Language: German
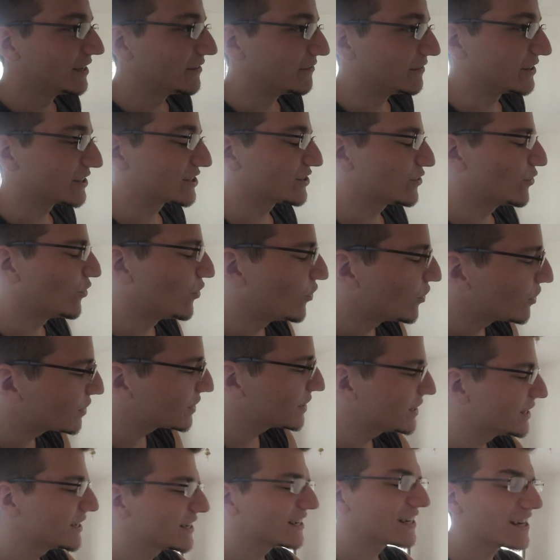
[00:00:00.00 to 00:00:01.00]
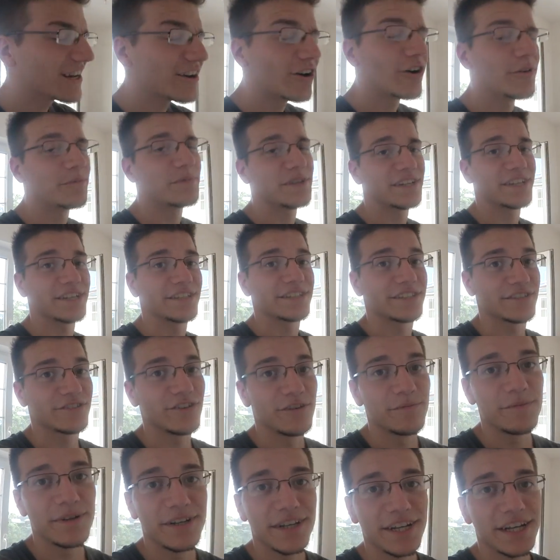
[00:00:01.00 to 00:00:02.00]
Was unglaublich ist.
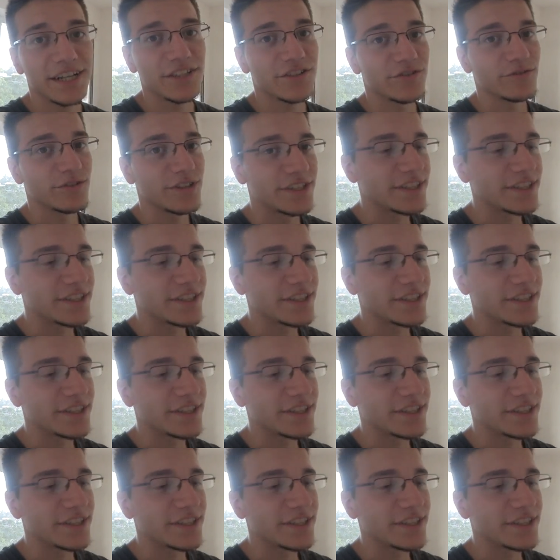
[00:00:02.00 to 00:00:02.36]
Nochmal dazu.